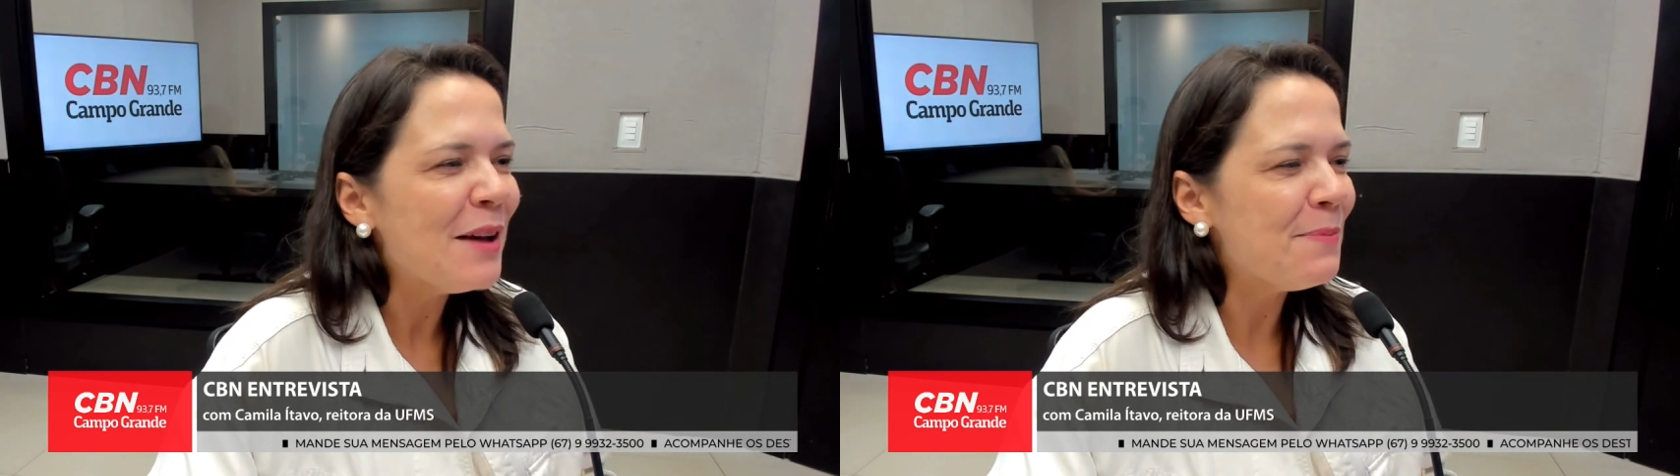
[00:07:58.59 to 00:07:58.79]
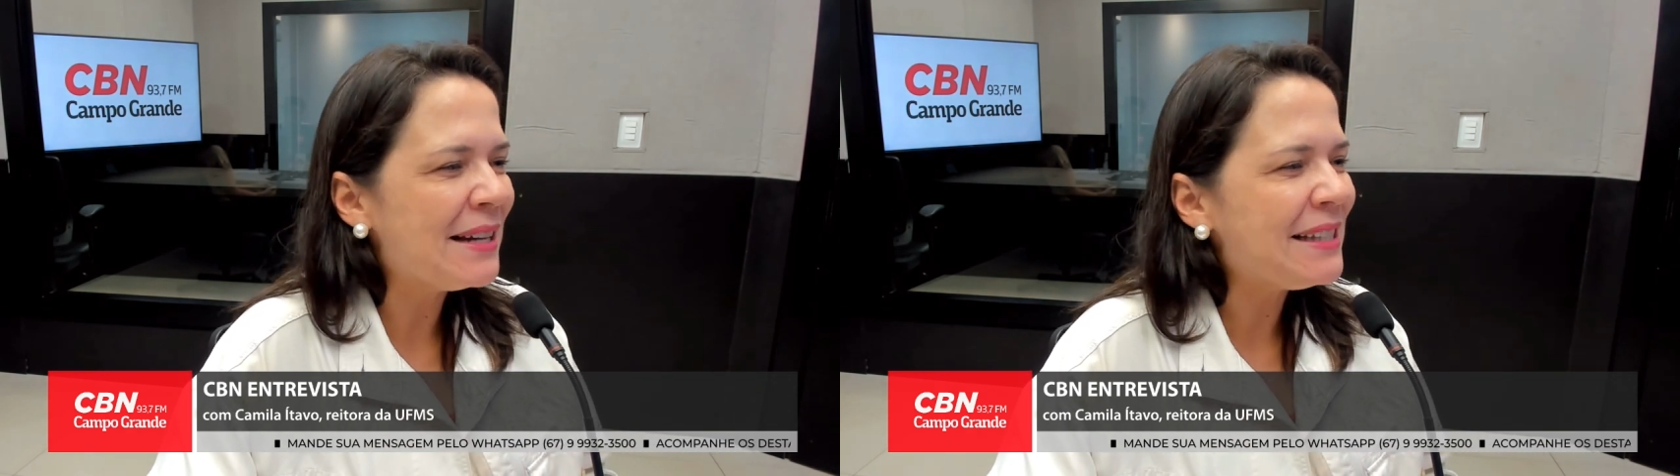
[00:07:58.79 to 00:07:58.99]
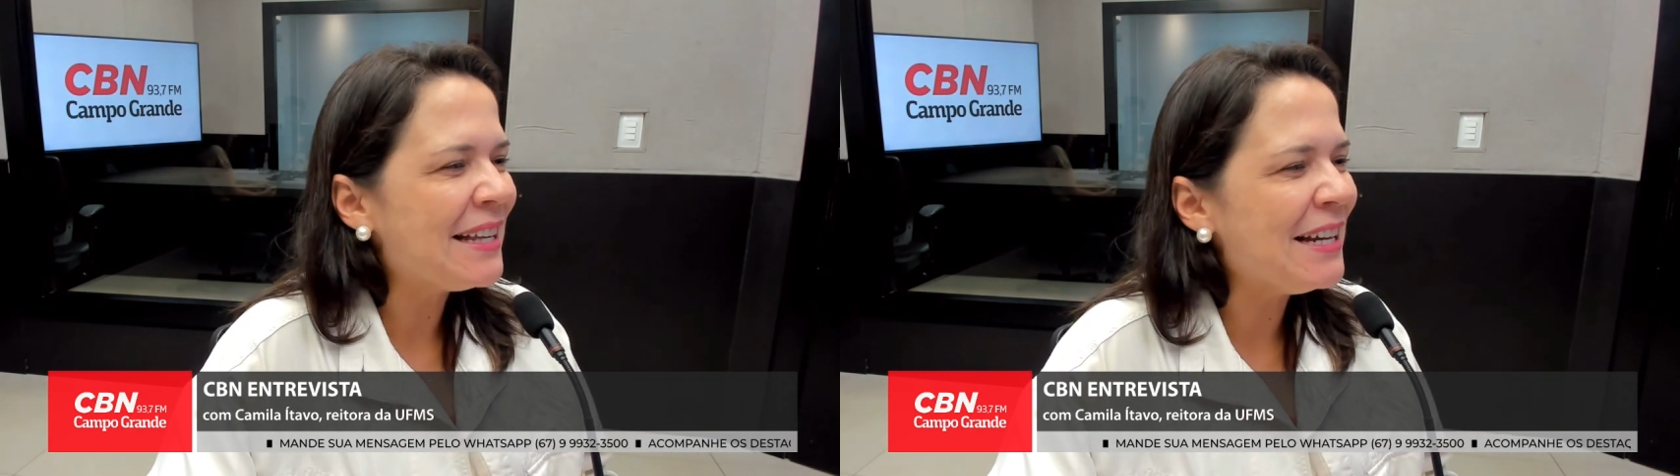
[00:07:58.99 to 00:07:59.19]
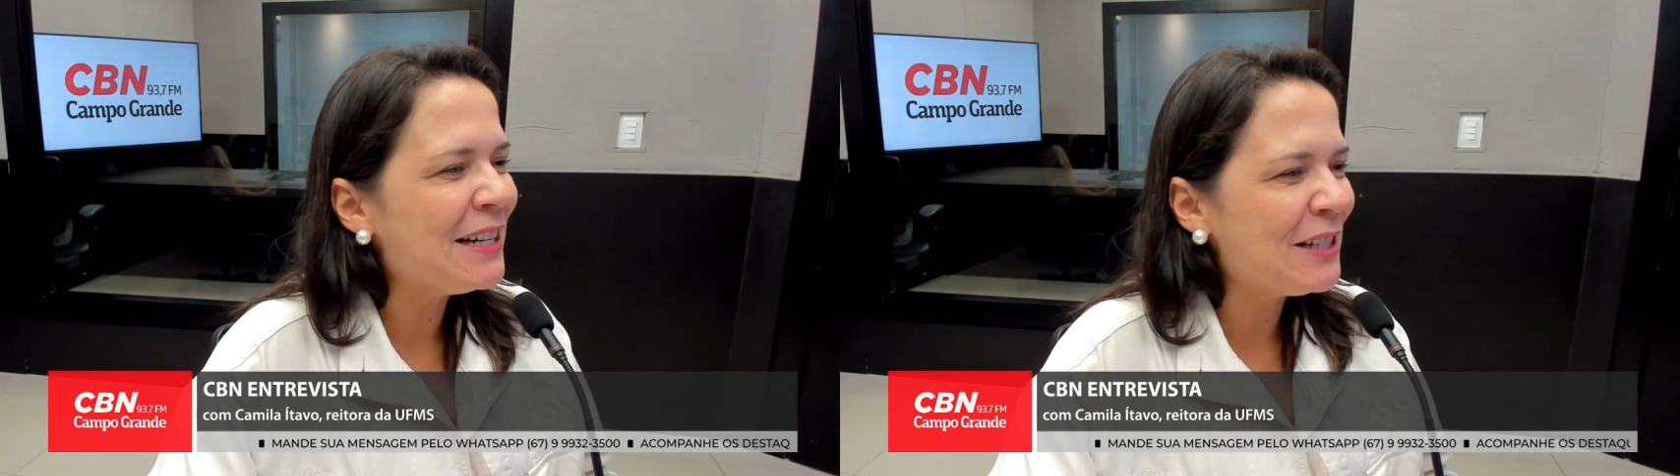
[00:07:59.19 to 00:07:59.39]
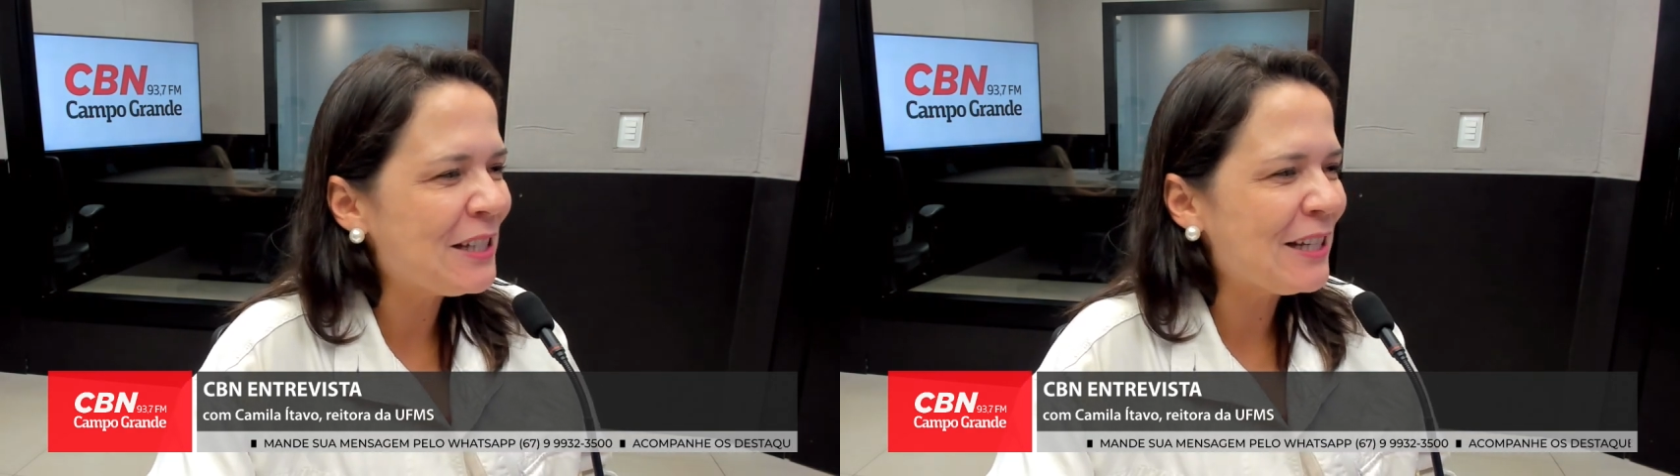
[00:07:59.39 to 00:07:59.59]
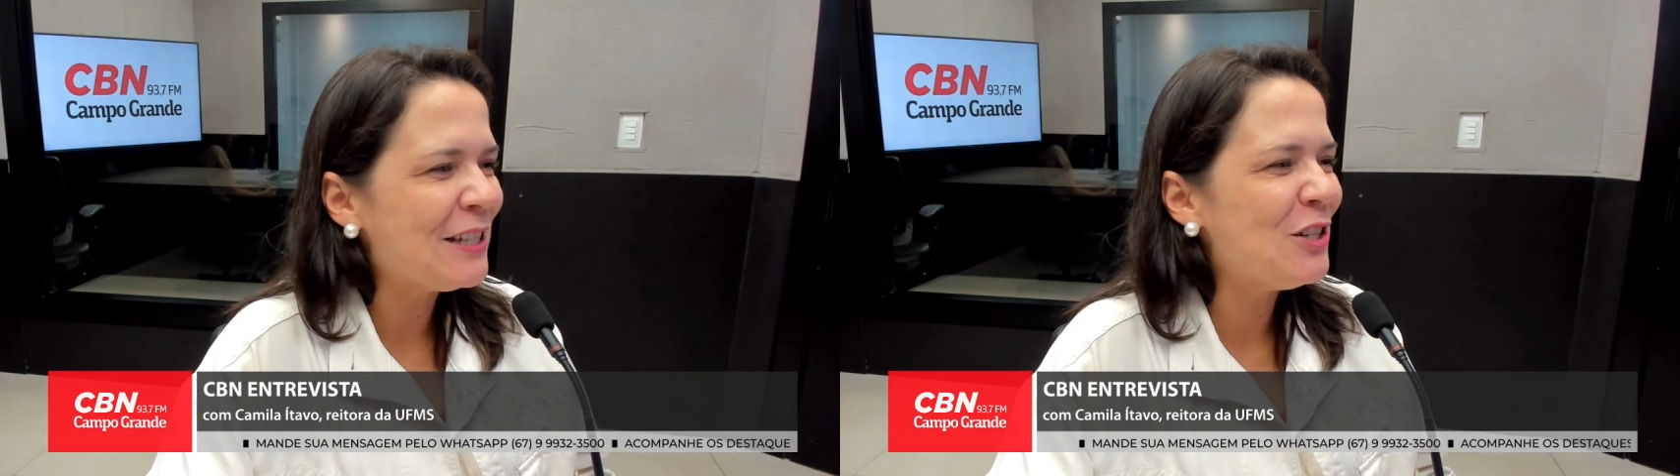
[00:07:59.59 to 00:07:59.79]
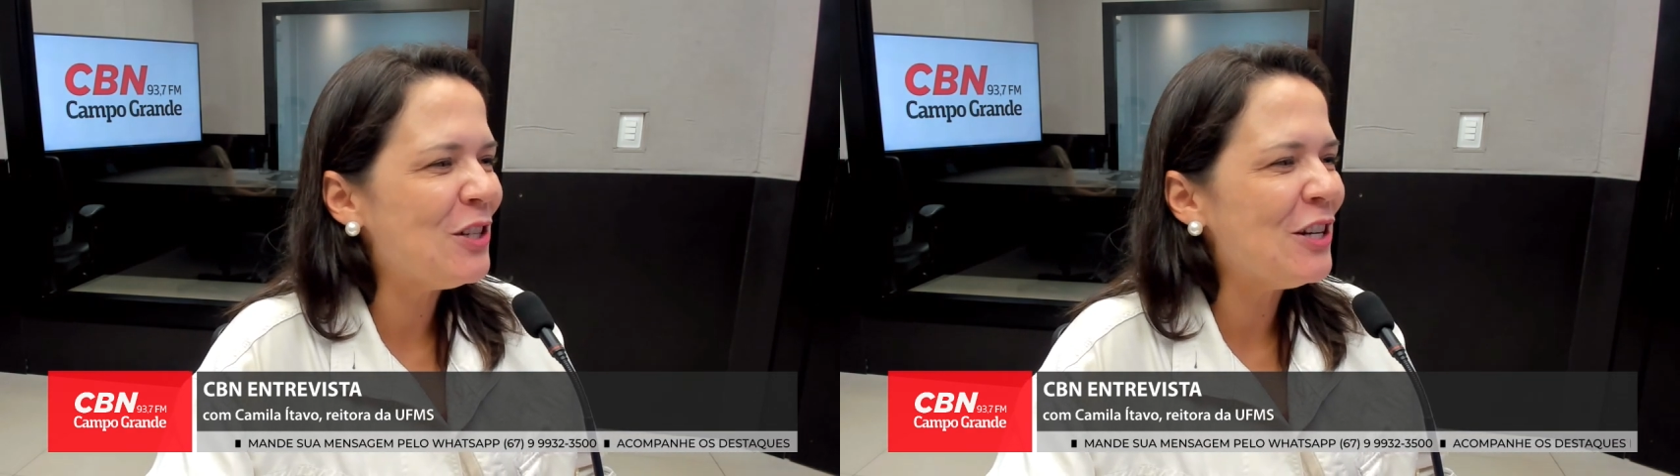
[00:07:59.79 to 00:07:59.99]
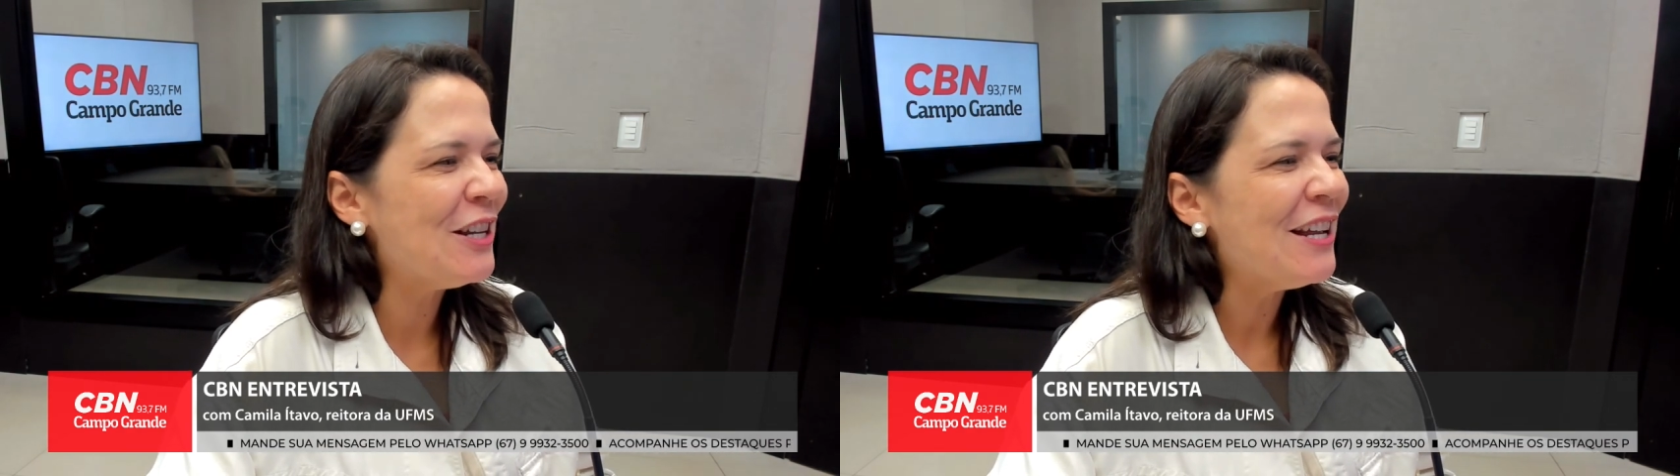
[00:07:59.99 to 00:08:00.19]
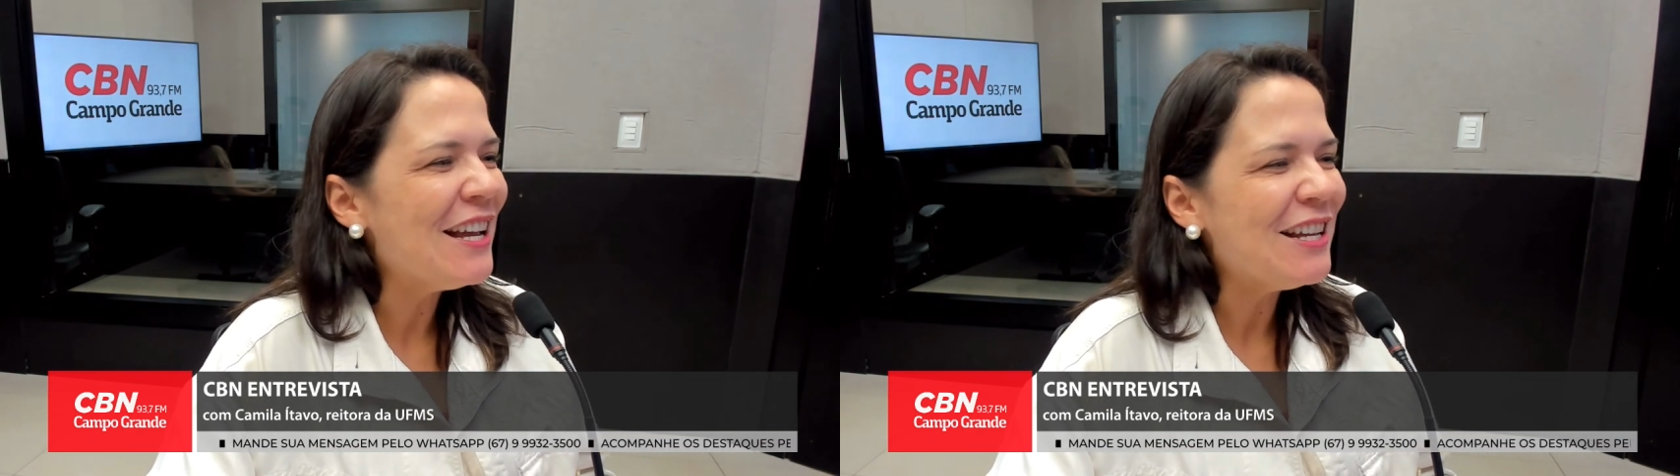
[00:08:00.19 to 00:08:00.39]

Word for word: as crianças de